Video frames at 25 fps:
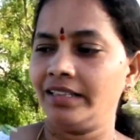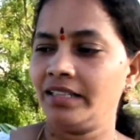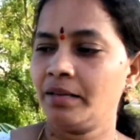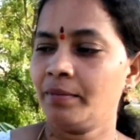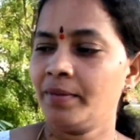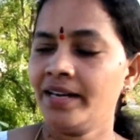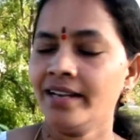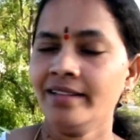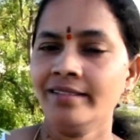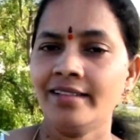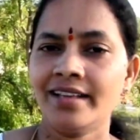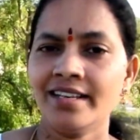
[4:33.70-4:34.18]
அந்த
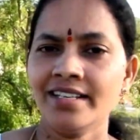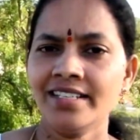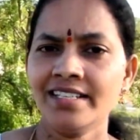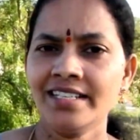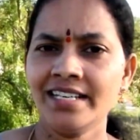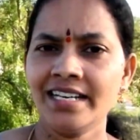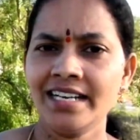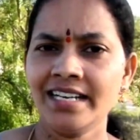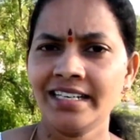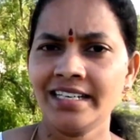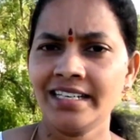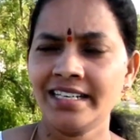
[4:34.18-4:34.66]
இந்த மாதிரி தரிசு
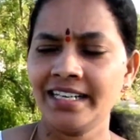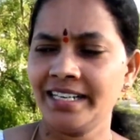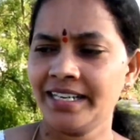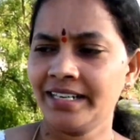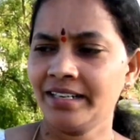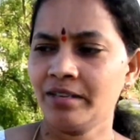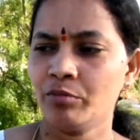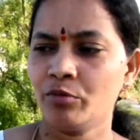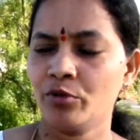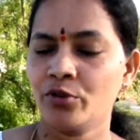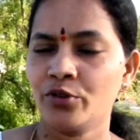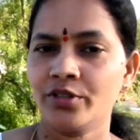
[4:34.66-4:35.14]
நிலங்களில்
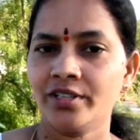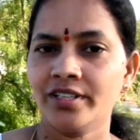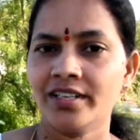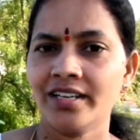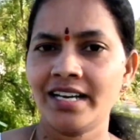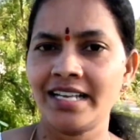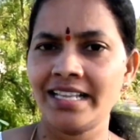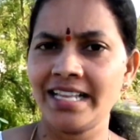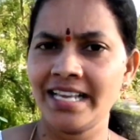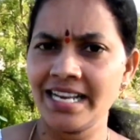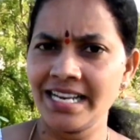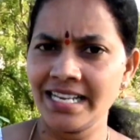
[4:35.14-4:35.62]
இருக்கும்போது
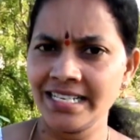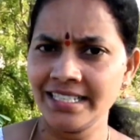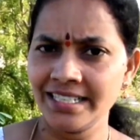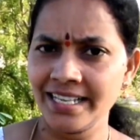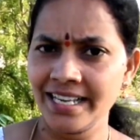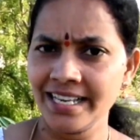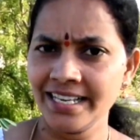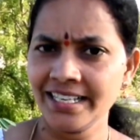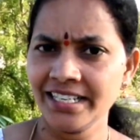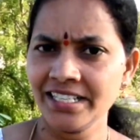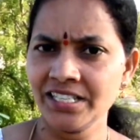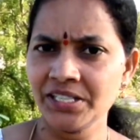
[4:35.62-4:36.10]
அதையெல்லாம்
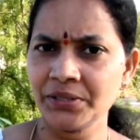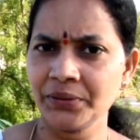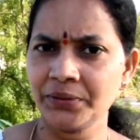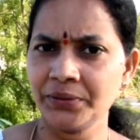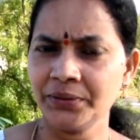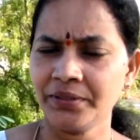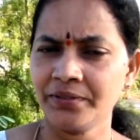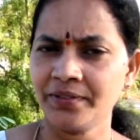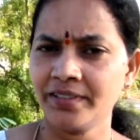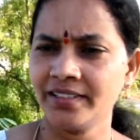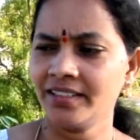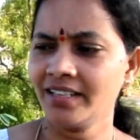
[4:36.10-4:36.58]
சேகரித்து
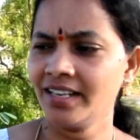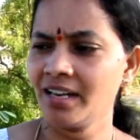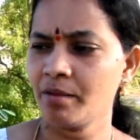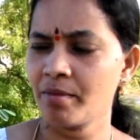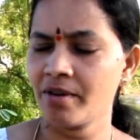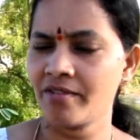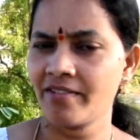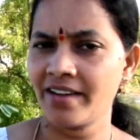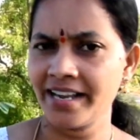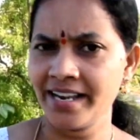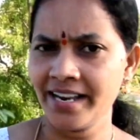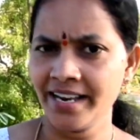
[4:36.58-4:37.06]
கொண்டு வந்து
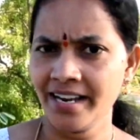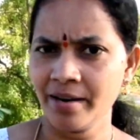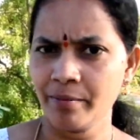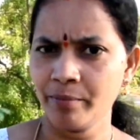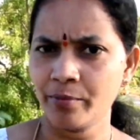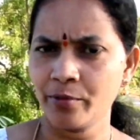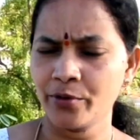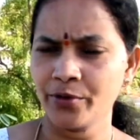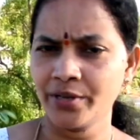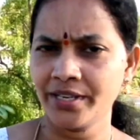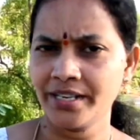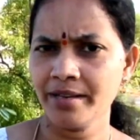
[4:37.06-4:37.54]
நம்ம
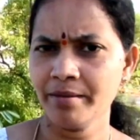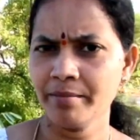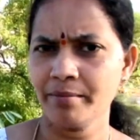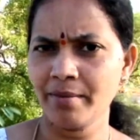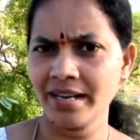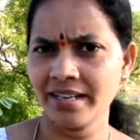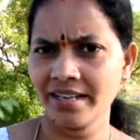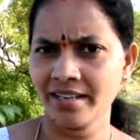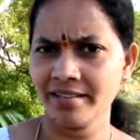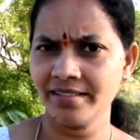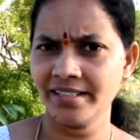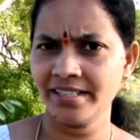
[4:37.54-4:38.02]
வயலில் போட்டு
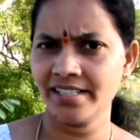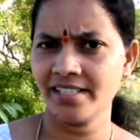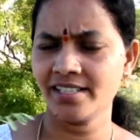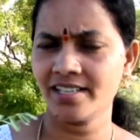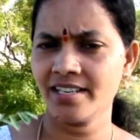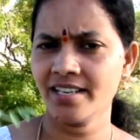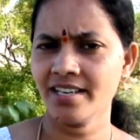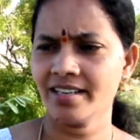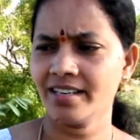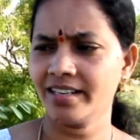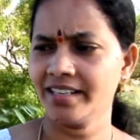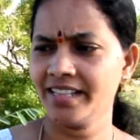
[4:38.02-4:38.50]
மக்க
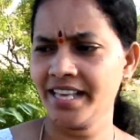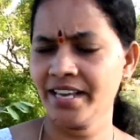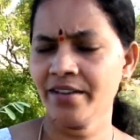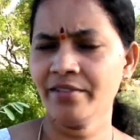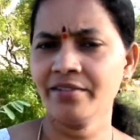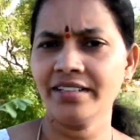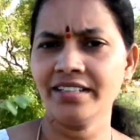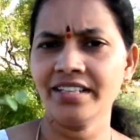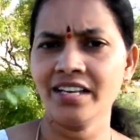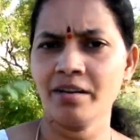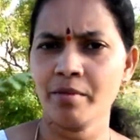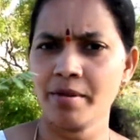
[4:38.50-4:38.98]
வச்சு
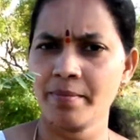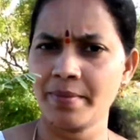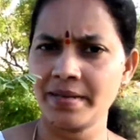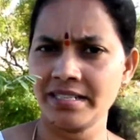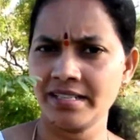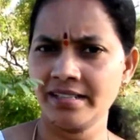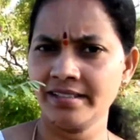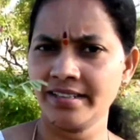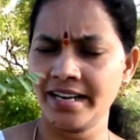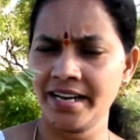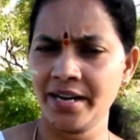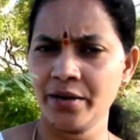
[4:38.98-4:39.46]
அதையும் வந்து நம்ம
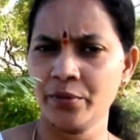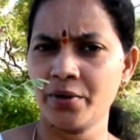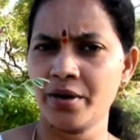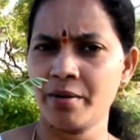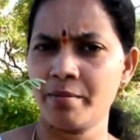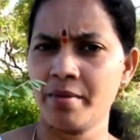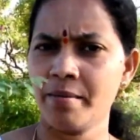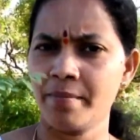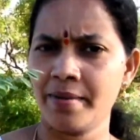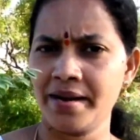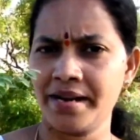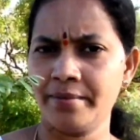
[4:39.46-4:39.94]
பசுந்தழை உரமாக